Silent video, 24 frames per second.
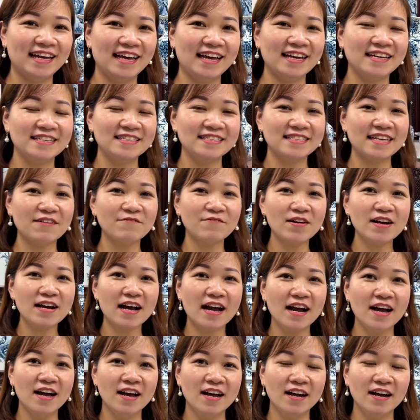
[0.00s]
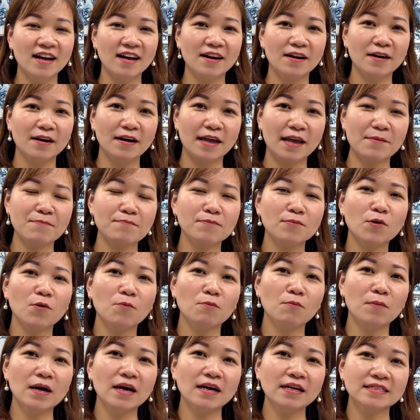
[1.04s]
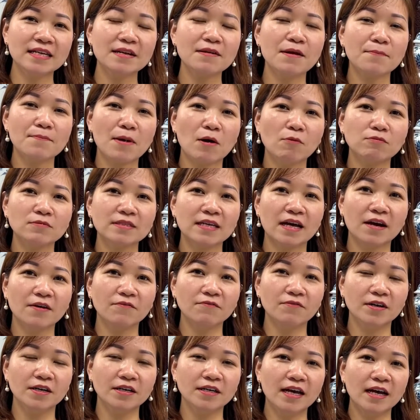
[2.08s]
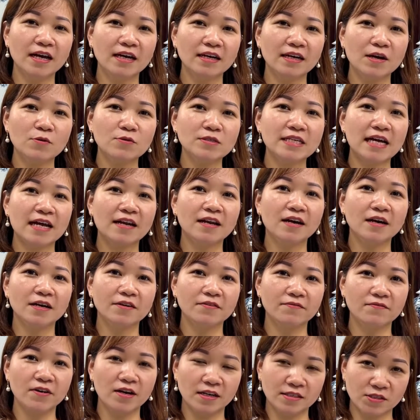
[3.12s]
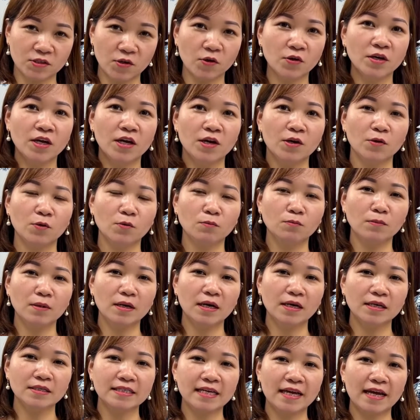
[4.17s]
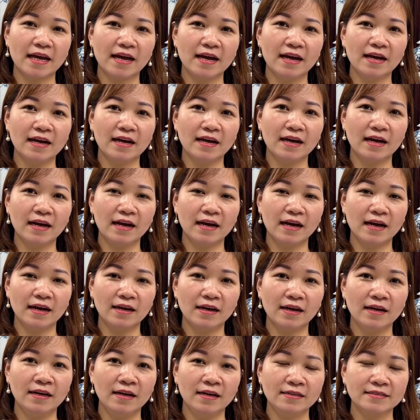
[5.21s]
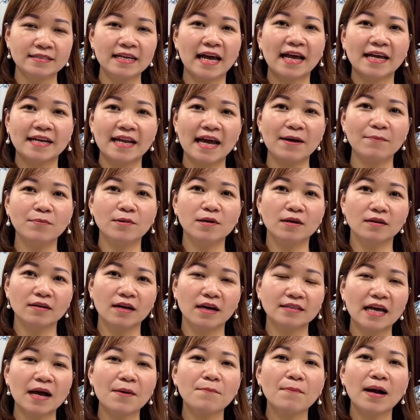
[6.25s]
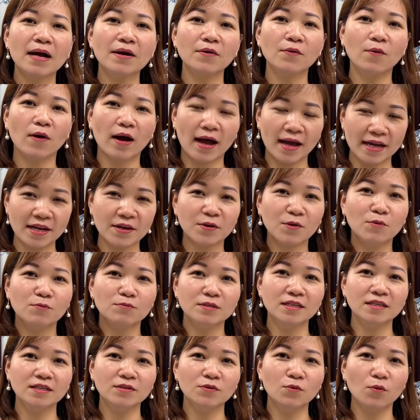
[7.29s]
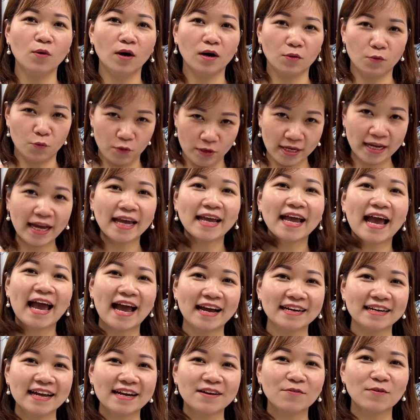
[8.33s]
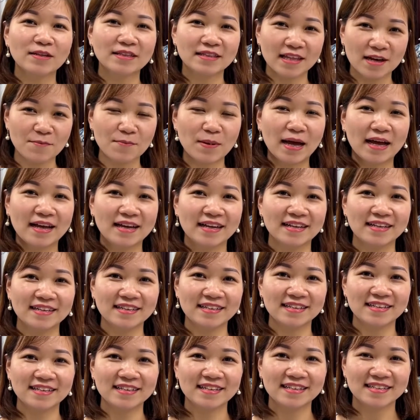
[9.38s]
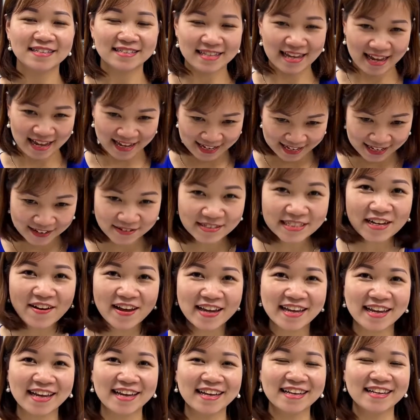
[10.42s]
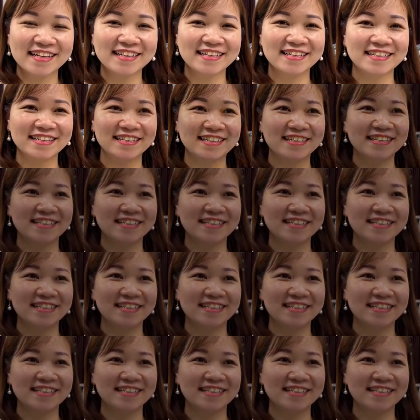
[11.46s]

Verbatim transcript: À, dạ vâng ạ, à, em cũng rất là mong rằng với câu trả lời vừa rồi cũng ờ, sẽ giải đáp được ờ, thắc mắc của anh cũng như của quý khách hàng đang quan tâm ạ. Dạ, em chào anh ạ.